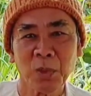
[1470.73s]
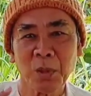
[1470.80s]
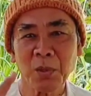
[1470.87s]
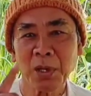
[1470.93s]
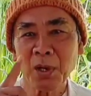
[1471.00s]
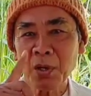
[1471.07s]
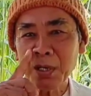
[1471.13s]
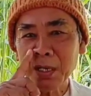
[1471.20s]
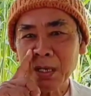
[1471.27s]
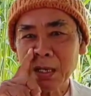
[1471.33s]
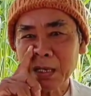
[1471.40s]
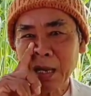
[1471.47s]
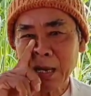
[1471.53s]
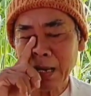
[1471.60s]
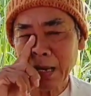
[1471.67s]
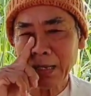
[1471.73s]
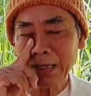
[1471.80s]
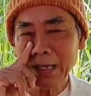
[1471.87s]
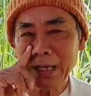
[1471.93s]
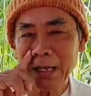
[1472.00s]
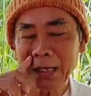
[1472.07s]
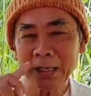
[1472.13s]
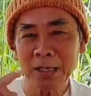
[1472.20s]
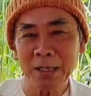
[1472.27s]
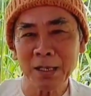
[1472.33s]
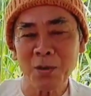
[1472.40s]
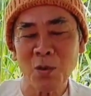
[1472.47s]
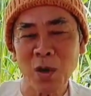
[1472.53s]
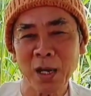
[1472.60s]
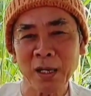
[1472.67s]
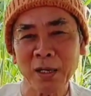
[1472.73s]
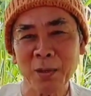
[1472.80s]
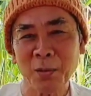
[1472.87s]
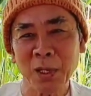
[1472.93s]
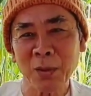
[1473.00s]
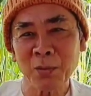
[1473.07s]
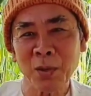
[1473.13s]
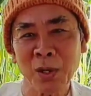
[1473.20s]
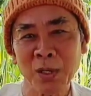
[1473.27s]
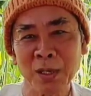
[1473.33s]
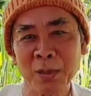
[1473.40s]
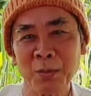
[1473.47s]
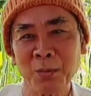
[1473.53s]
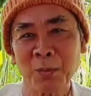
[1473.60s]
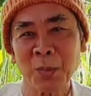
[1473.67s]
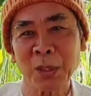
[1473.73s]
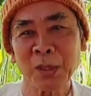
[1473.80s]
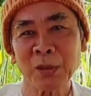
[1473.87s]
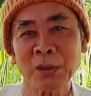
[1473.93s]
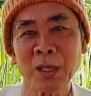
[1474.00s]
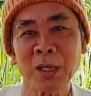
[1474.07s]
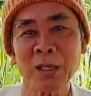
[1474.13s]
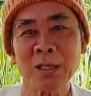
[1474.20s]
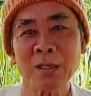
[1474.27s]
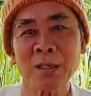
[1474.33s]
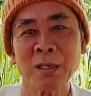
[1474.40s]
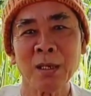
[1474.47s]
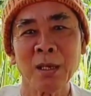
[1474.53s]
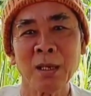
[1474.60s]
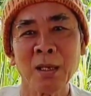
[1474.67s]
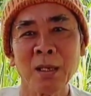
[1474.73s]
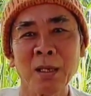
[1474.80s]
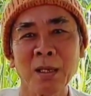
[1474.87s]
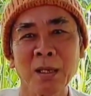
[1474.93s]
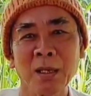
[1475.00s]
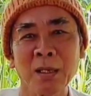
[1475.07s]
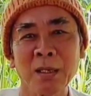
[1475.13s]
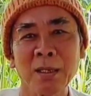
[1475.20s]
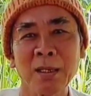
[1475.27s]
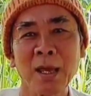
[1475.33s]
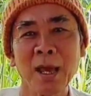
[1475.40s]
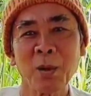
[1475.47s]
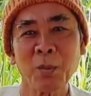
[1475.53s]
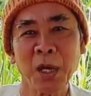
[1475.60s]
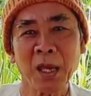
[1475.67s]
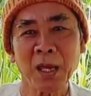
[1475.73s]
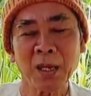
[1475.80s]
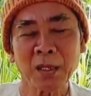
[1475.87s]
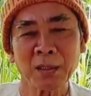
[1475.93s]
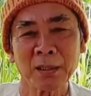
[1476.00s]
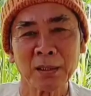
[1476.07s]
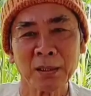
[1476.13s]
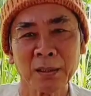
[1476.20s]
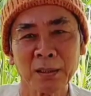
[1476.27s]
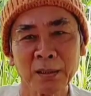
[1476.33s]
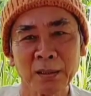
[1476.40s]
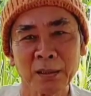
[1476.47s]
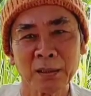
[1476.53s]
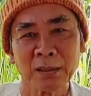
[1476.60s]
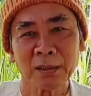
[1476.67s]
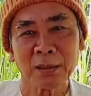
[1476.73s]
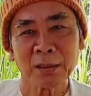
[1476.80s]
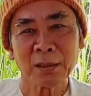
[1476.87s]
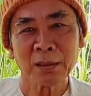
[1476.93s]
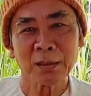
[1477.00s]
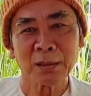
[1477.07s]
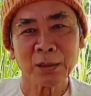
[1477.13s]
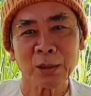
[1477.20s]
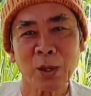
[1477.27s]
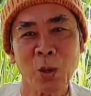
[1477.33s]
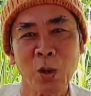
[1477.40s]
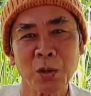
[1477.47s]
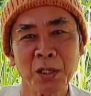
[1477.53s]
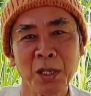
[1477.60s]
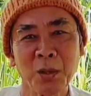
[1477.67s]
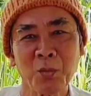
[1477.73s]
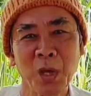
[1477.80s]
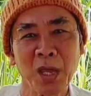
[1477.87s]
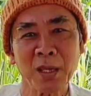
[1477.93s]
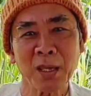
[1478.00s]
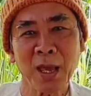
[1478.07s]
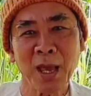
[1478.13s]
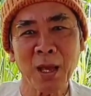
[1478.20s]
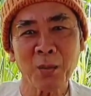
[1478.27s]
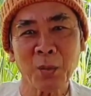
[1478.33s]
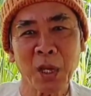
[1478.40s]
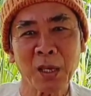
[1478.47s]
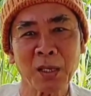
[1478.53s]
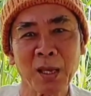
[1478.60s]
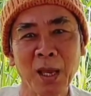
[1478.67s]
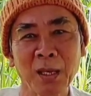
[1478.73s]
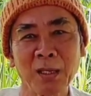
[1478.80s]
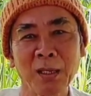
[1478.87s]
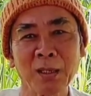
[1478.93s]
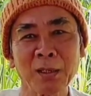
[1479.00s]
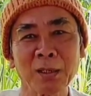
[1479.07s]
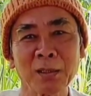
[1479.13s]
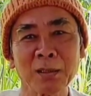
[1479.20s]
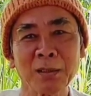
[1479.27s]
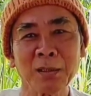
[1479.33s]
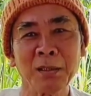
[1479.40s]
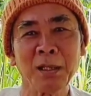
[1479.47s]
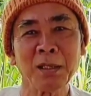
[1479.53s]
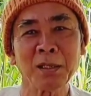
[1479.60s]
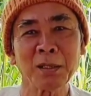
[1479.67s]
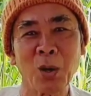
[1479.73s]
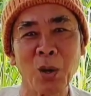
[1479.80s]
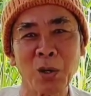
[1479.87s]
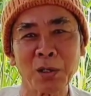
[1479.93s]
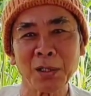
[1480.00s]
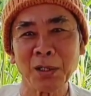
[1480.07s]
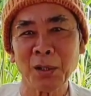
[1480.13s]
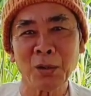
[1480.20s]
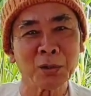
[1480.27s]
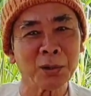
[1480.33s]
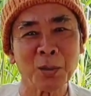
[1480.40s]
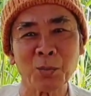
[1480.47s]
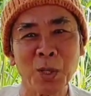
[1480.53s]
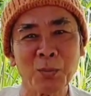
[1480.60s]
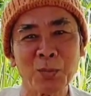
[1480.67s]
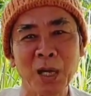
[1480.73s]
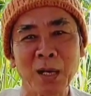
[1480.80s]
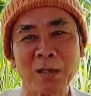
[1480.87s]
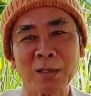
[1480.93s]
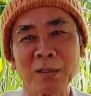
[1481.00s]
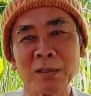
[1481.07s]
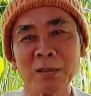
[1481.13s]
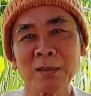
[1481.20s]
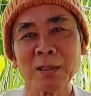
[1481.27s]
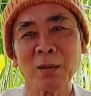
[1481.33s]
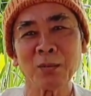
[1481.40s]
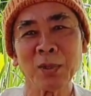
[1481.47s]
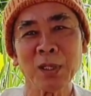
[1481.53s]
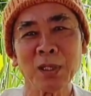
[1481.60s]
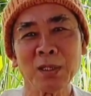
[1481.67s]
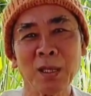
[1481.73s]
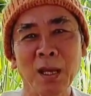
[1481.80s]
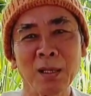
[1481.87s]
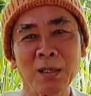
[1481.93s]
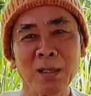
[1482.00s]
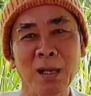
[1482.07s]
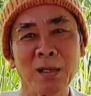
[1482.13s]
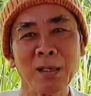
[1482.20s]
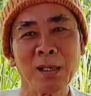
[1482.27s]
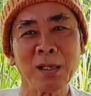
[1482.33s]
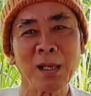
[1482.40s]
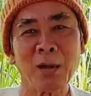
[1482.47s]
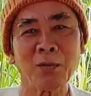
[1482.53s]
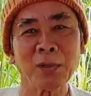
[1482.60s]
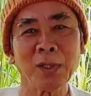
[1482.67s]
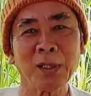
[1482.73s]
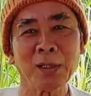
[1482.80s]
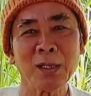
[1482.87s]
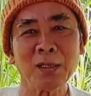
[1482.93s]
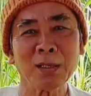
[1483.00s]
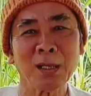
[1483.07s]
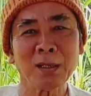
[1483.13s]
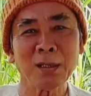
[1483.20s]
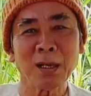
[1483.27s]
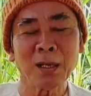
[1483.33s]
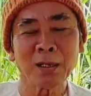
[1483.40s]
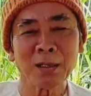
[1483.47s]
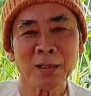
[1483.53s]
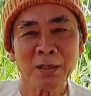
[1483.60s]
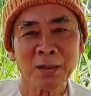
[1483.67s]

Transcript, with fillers: mà mình nói à, chẳng hạn như là cái người ngoài đi mình không nói đi mà cho tới cha mẹ con giết mẹ cha mẹ cha giết giết con gì ôi tùm lum trơn chồng giết vợ vợ giết chồng gì tứ sự trơn